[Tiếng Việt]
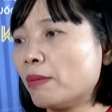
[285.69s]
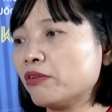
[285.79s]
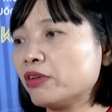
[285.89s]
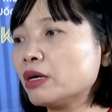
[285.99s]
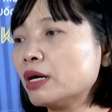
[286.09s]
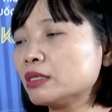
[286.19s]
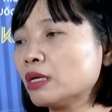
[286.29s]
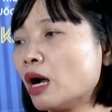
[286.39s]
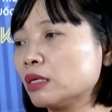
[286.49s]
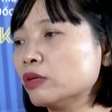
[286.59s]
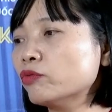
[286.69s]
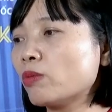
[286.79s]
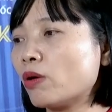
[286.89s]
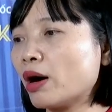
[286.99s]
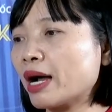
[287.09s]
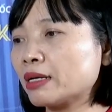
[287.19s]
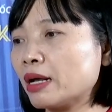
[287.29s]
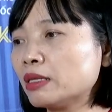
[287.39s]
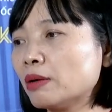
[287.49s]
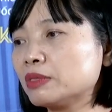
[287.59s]
Bởi vì người dân ở những vùng khó khăn
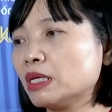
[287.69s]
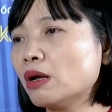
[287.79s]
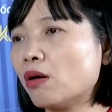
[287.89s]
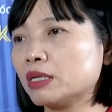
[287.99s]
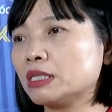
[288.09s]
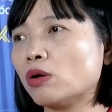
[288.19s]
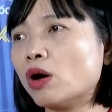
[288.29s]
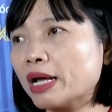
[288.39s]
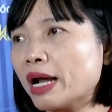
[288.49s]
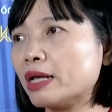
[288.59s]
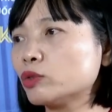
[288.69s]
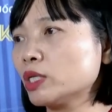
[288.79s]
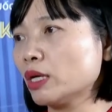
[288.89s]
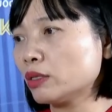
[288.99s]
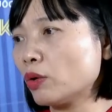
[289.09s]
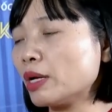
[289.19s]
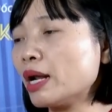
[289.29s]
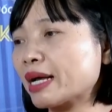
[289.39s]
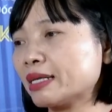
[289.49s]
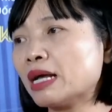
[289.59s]
đấy, thậm chí là họ chỉ có cái nghề duy nhất thôi,
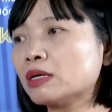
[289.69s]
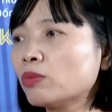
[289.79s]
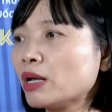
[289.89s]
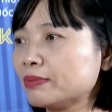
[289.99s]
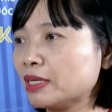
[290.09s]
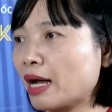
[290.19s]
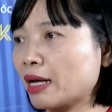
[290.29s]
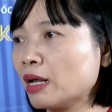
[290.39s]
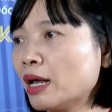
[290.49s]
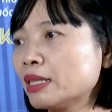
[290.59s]
đấy là canh tác nông nghiệp chẳng hạn.